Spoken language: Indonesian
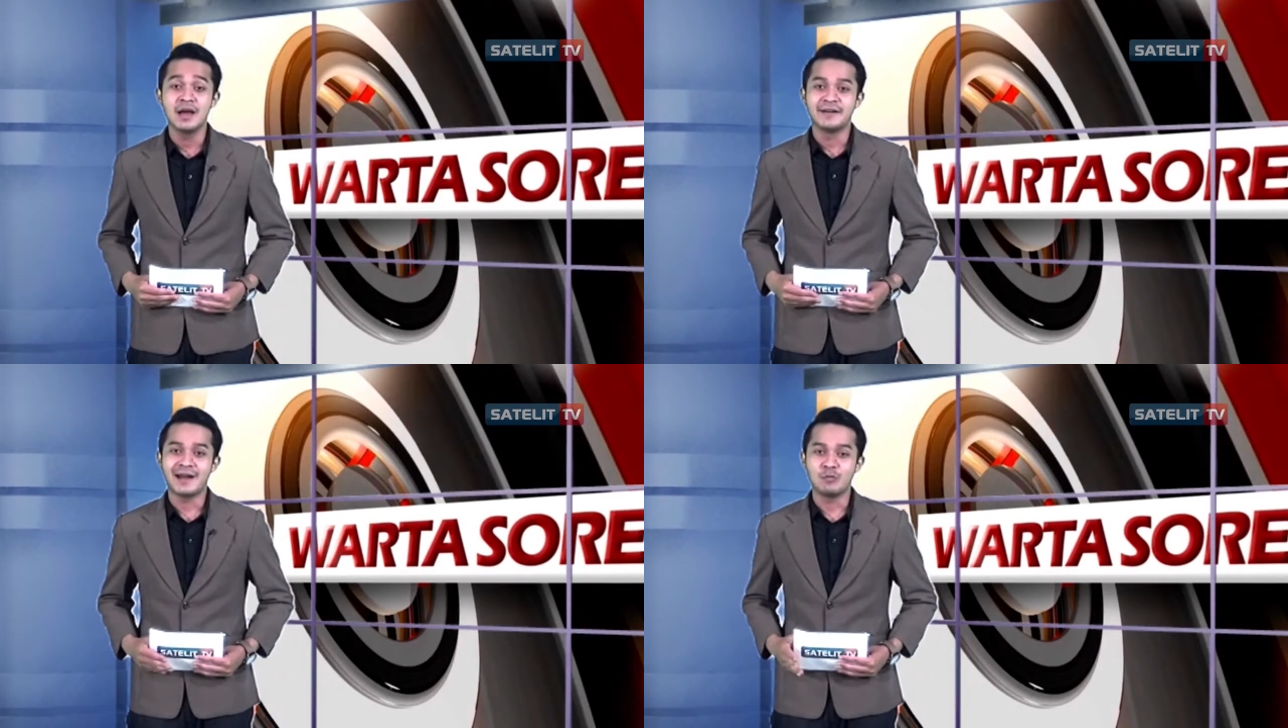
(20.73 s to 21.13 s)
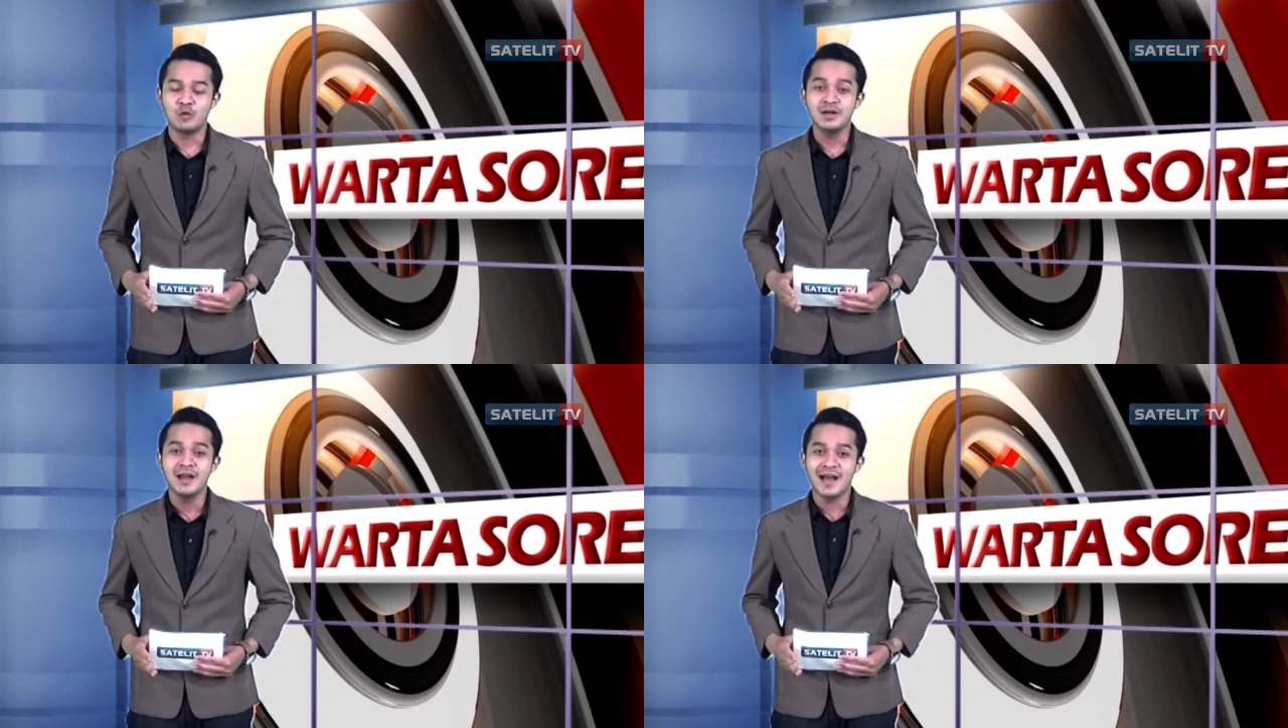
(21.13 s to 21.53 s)

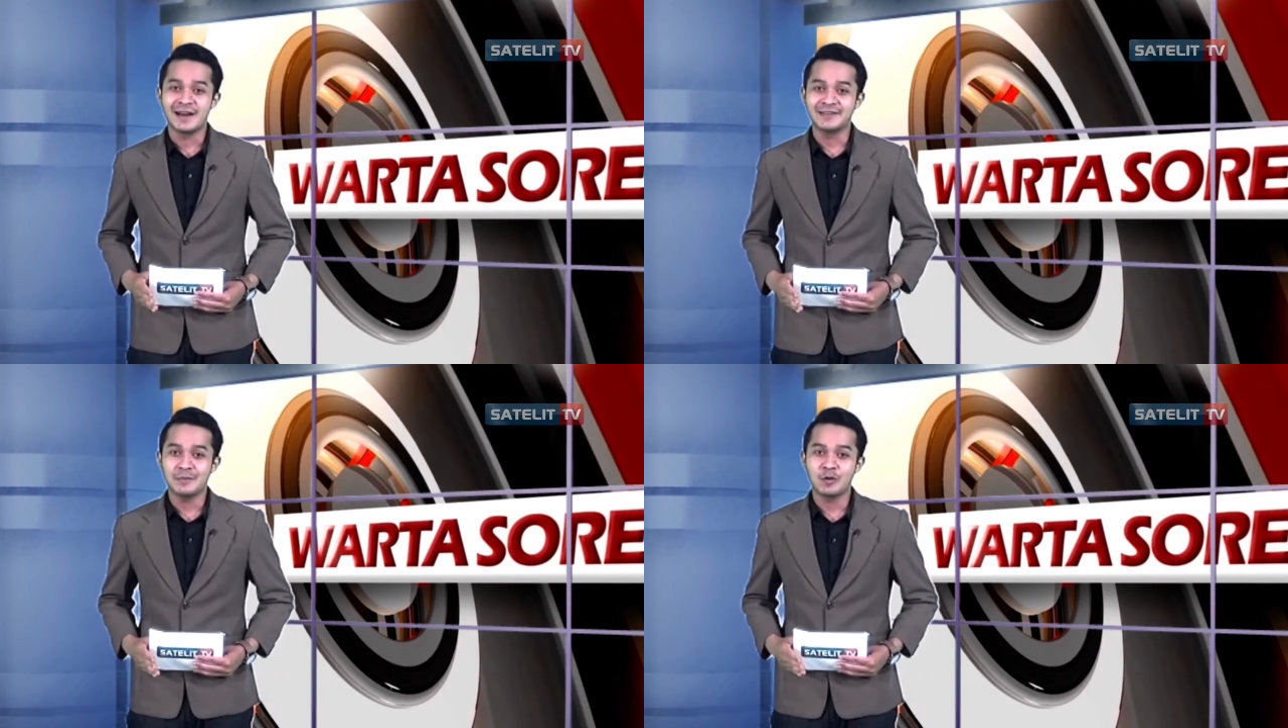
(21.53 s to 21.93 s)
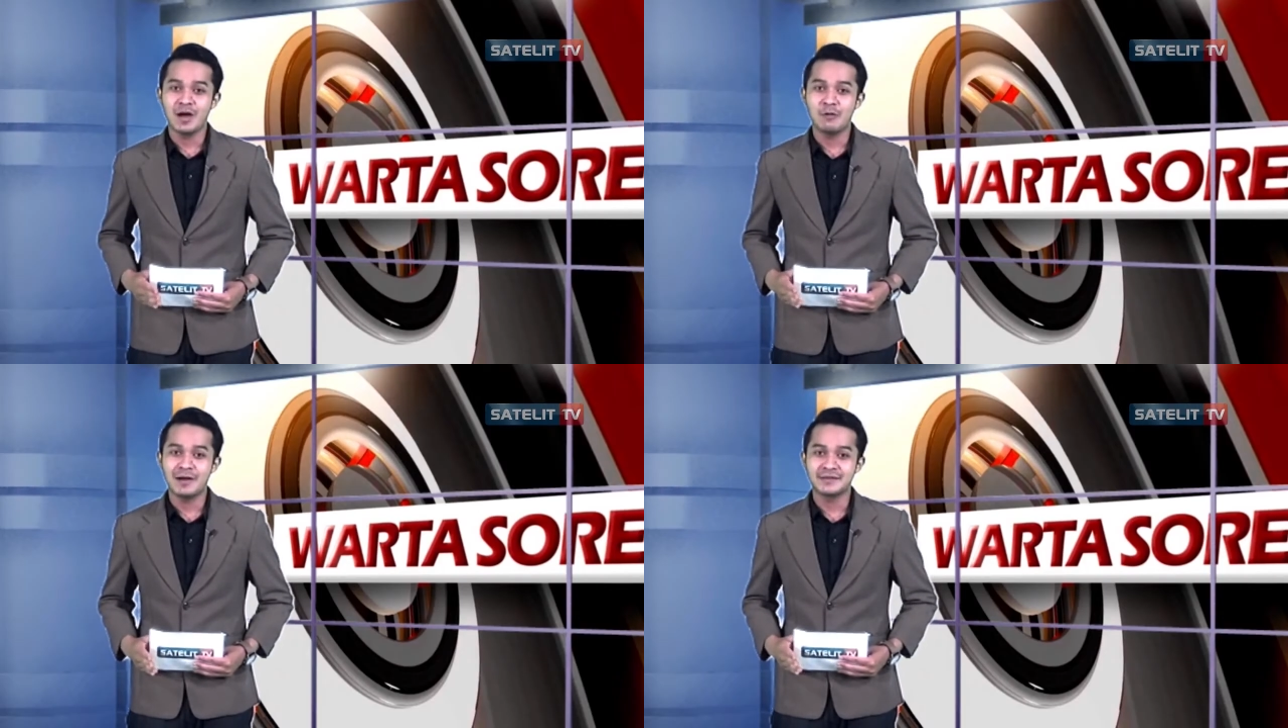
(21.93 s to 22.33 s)
Namun, ada tak perlu
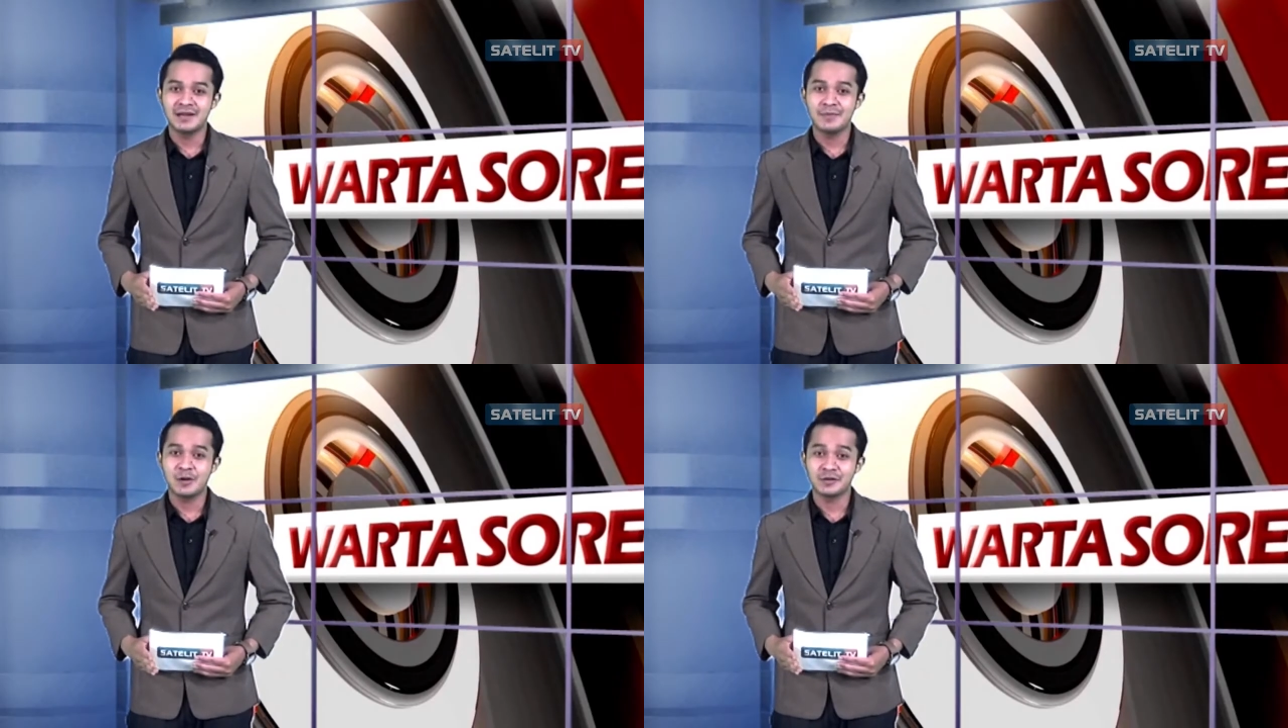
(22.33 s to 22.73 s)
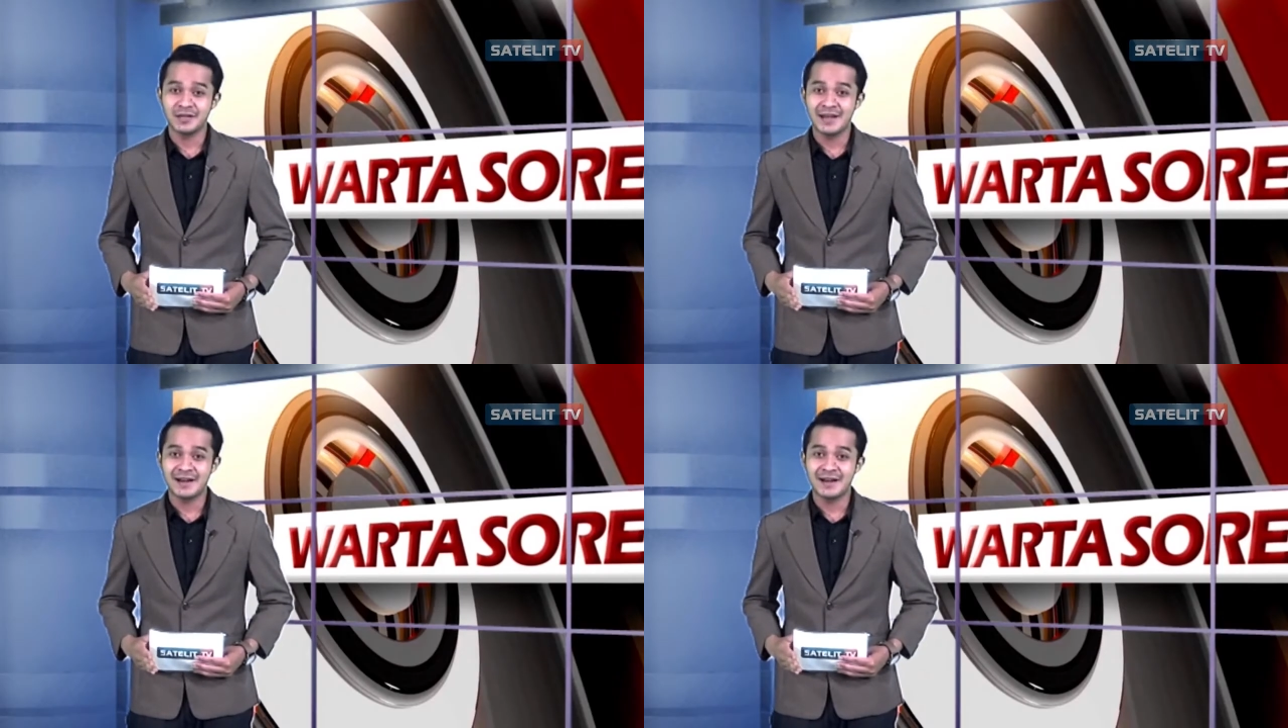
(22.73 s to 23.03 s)
khawatir berikut ini